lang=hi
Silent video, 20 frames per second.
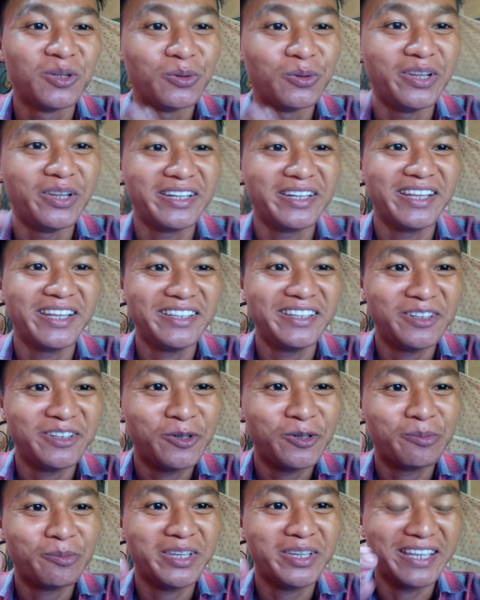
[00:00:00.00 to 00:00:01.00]
तो देखते हैं ये
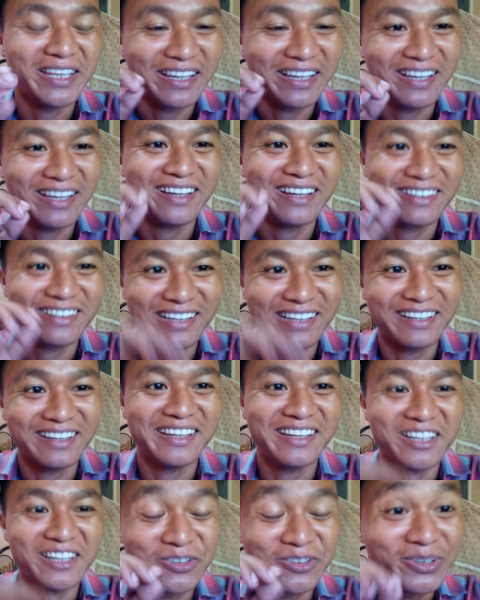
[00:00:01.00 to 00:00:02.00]
लोग भी क्या क्या
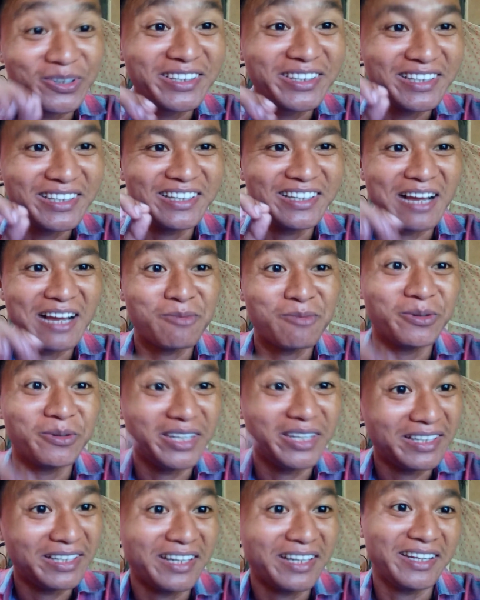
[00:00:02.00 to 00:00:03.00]
करते हैं की आप लोग
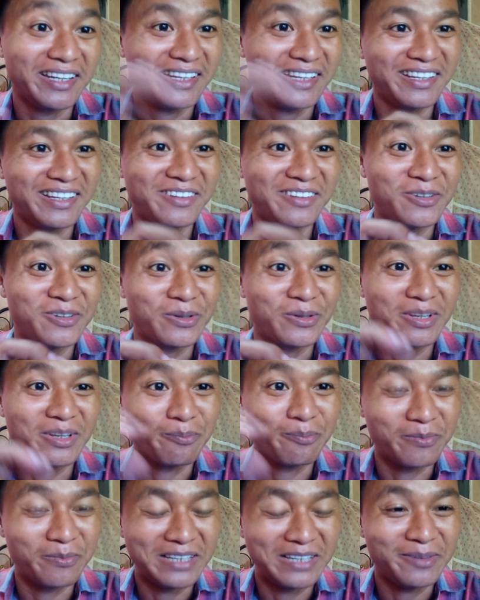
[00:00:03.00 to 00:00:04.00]
देखते रहे और
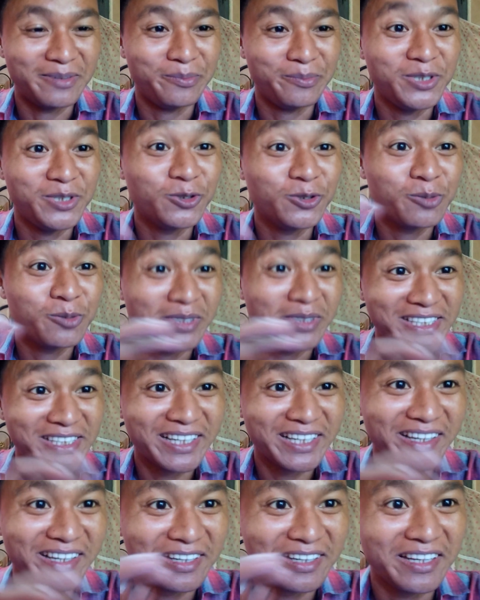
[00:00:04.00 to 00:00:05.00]
वीडियो जो
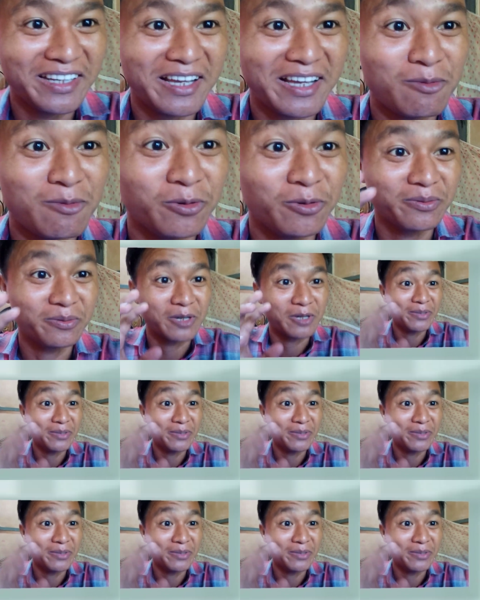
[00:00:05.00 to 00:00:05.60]
मज़ा आया कि नहीं आप लोग